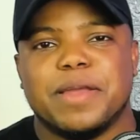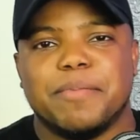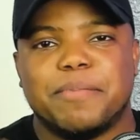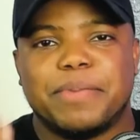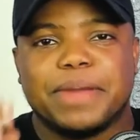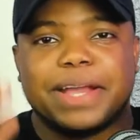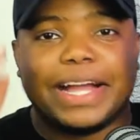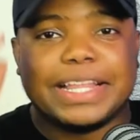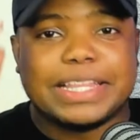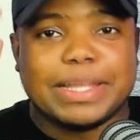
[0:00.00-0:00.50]

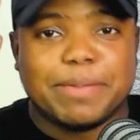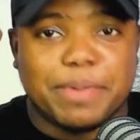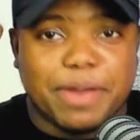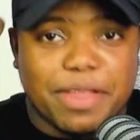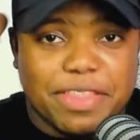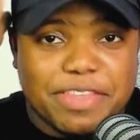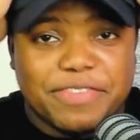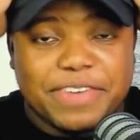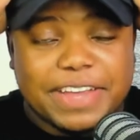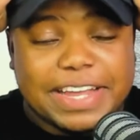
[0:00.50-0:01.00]
Picante
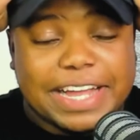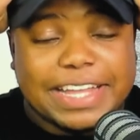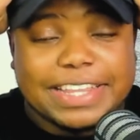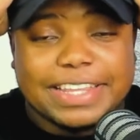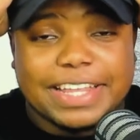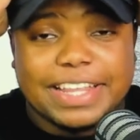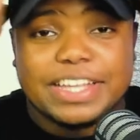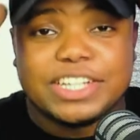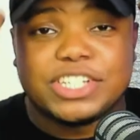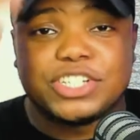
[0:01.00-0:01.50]
pero
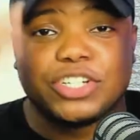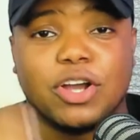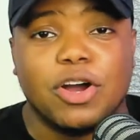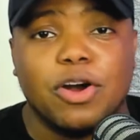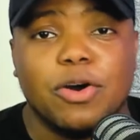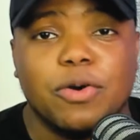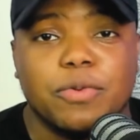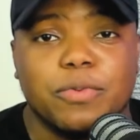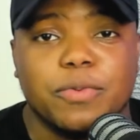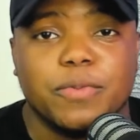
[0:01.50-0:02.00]
edificante del
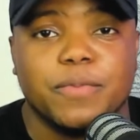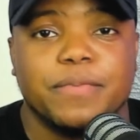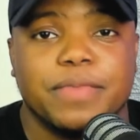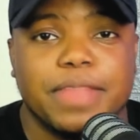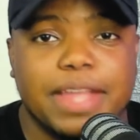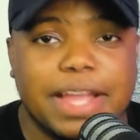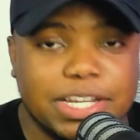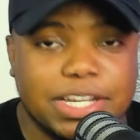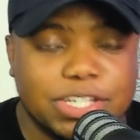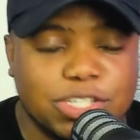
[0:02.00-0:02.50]
show.
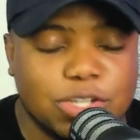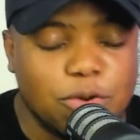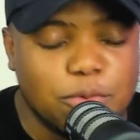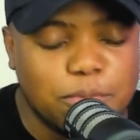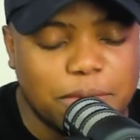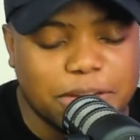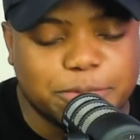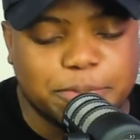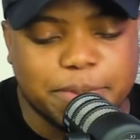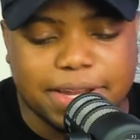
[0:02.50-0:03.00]
El show
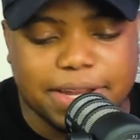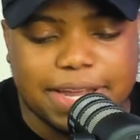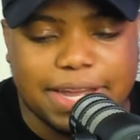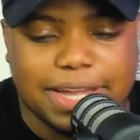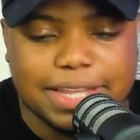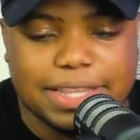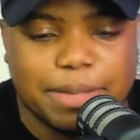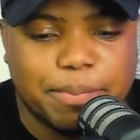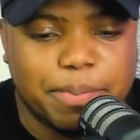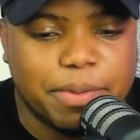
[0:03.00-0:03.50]
más
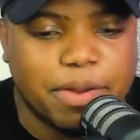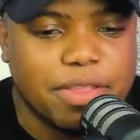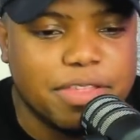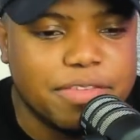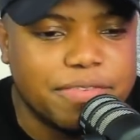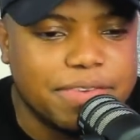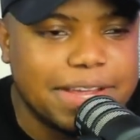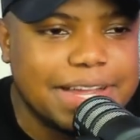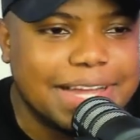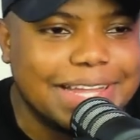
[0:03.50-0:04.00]
picante pero
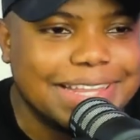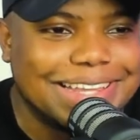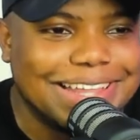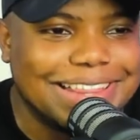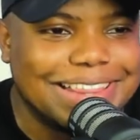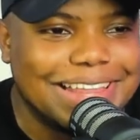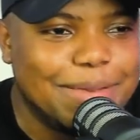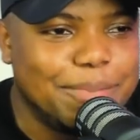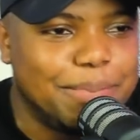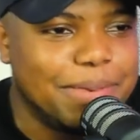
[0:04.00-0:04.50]
edificante
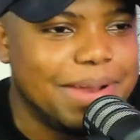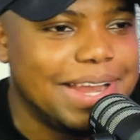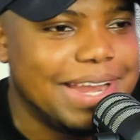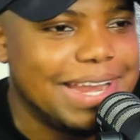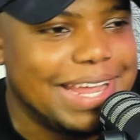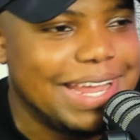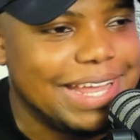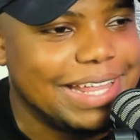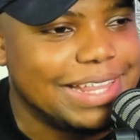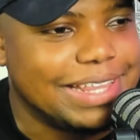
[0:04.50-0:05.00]
del
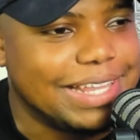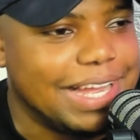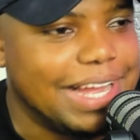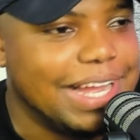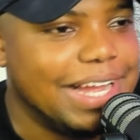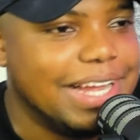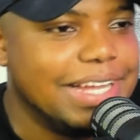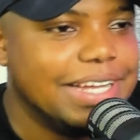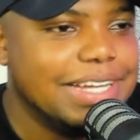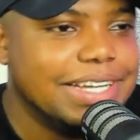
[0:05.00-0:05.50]

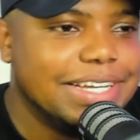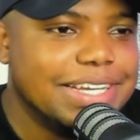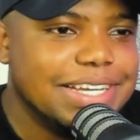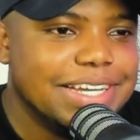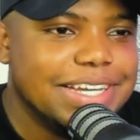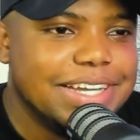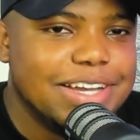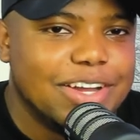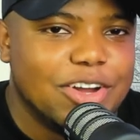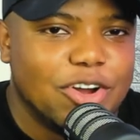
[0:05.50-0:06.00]
planeta.
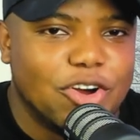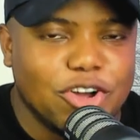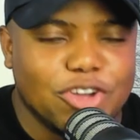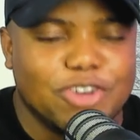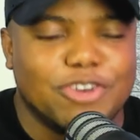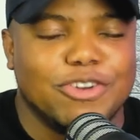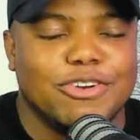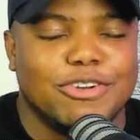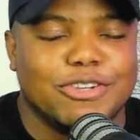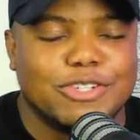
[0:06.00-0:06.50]
Hoy
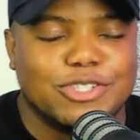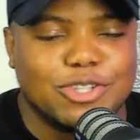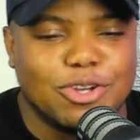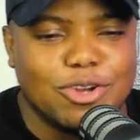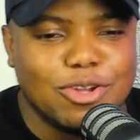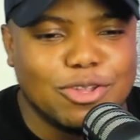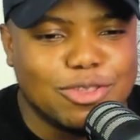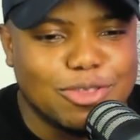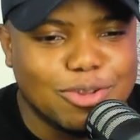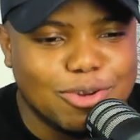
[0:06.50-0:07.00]
con
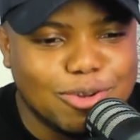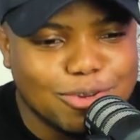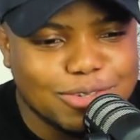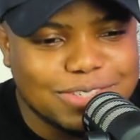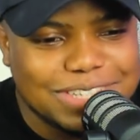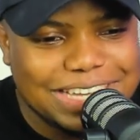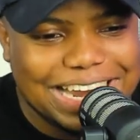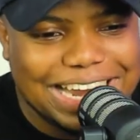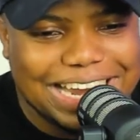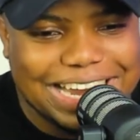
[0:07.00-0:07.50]

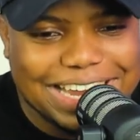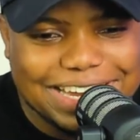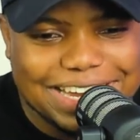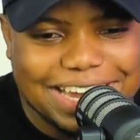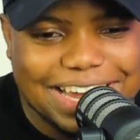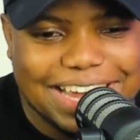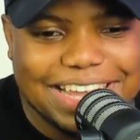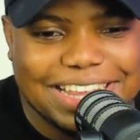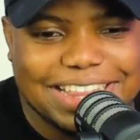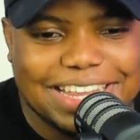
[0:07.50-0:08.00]
nosotros la
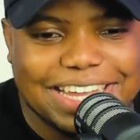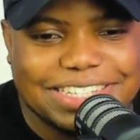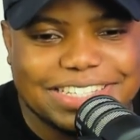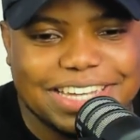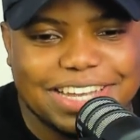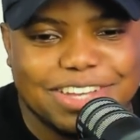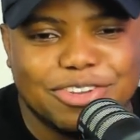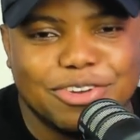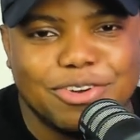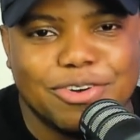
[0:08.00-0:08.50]
leyenda,
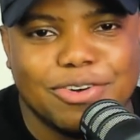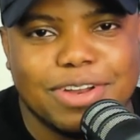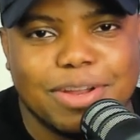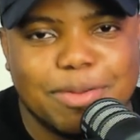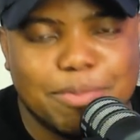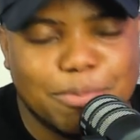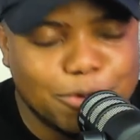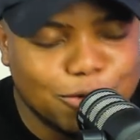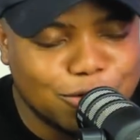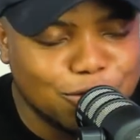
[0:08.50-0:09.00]

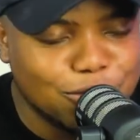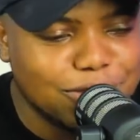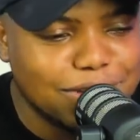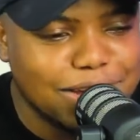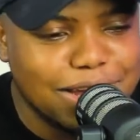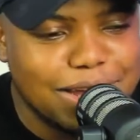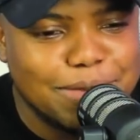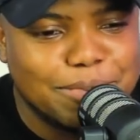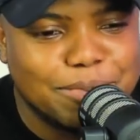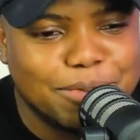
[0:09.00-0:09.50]
señores. Mucho
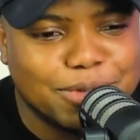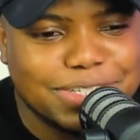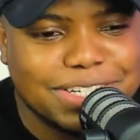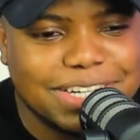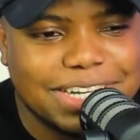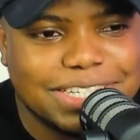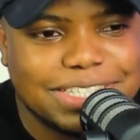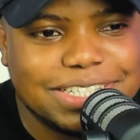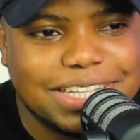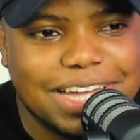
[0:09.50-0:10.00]
tiempo
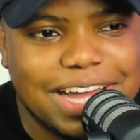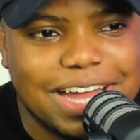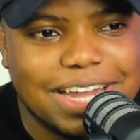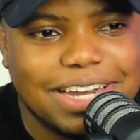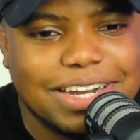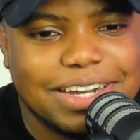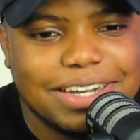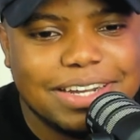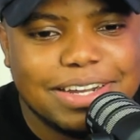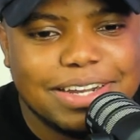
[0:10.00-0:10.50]
sin
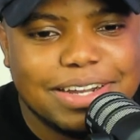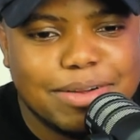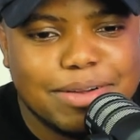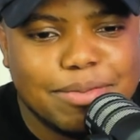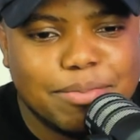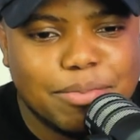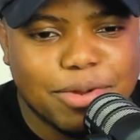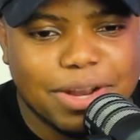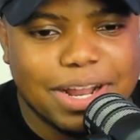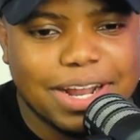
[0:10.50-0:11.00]
estar
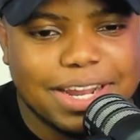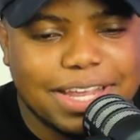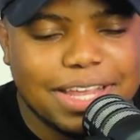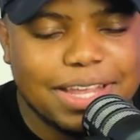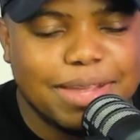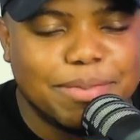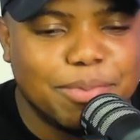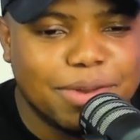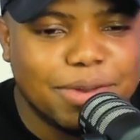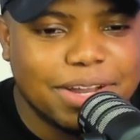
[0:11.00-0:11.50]
por
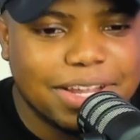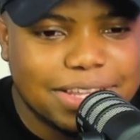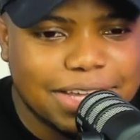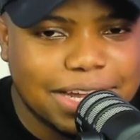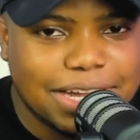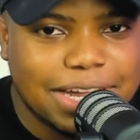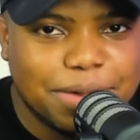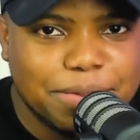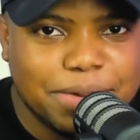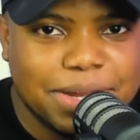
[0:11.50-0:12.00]
aquí, por
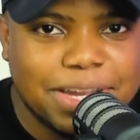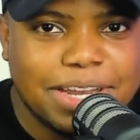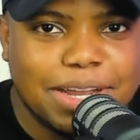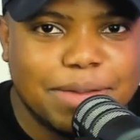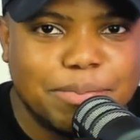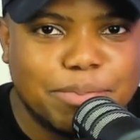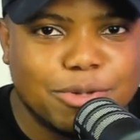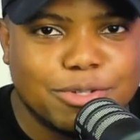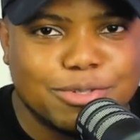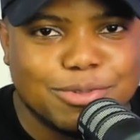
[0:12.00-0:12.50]
esta
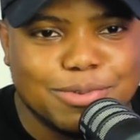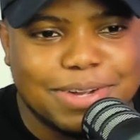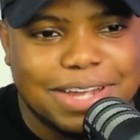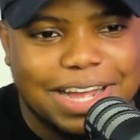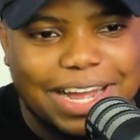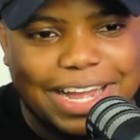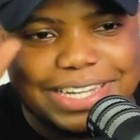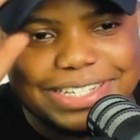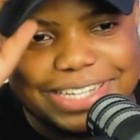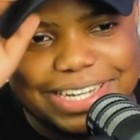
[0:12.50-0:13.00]
cabina, por su
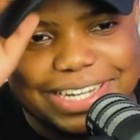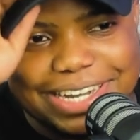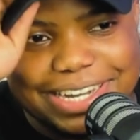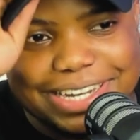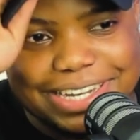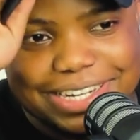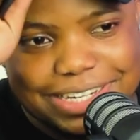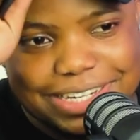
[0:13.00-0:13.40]
casa.